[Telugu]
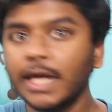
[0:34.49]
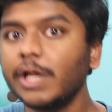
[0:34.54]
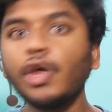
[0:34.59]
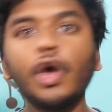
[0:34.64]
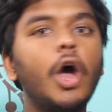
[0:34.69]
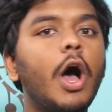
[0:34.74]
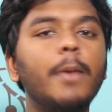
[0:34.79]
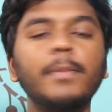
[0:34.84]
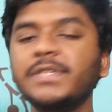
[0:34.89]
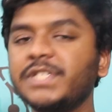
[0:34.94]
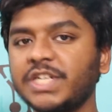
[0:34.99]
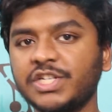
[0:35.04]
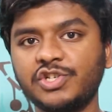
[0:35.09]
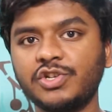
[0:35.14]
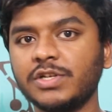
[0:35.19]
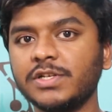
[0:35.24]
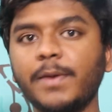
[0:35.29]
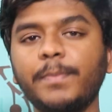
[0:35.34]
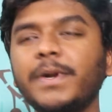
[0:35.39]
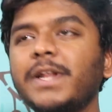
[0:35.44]
ఏదో కామెంట్
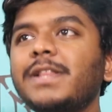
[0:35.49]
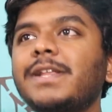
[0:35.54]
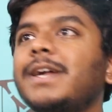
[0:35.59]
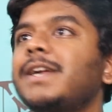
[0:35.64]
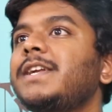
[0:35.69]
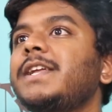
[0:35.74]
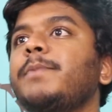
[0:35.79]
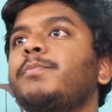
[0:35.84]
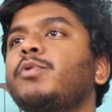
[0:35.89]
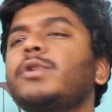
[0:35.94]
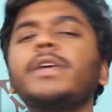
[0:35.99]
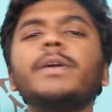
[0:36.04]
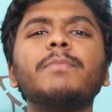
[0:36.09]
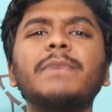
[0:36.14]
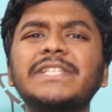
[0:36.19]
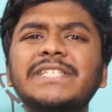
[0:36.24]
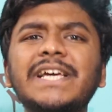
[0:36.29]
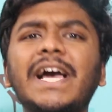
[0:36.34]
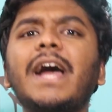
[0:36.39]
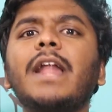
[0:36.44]
సెక్షన్లో చెప్పండి ఎందుకంటే ఇప్పుడు ఈ
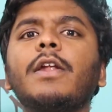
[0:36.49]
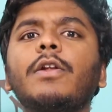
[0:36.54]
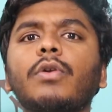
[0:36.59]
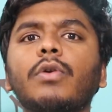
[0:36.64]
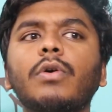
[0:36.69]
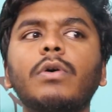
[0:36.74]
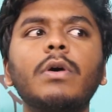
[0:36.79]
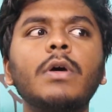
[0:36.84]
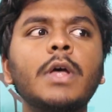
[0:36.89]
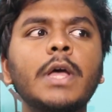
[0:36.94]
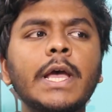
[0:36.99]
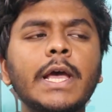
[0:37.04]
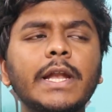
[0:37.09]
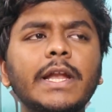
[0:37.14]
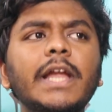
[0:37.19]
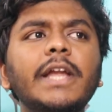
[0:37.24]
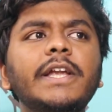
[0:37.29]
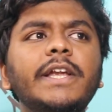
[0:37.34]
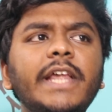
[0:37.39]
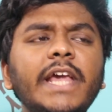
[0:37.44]
మధ్యకాలంలో
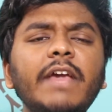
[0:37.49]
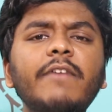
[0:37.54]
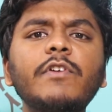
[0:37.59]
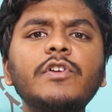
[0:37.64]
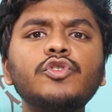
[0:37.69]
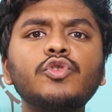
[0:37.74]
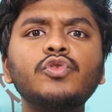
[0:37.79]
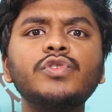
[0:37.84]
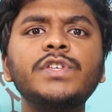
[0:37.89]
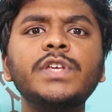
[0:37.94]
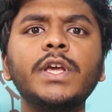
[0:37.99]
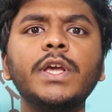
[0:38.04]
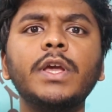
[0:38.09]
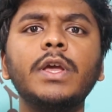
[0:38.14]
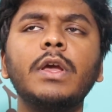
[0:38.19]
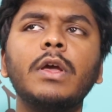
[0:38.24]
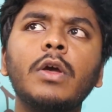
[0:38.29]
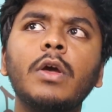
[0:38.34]
నేను టీవీ చూసి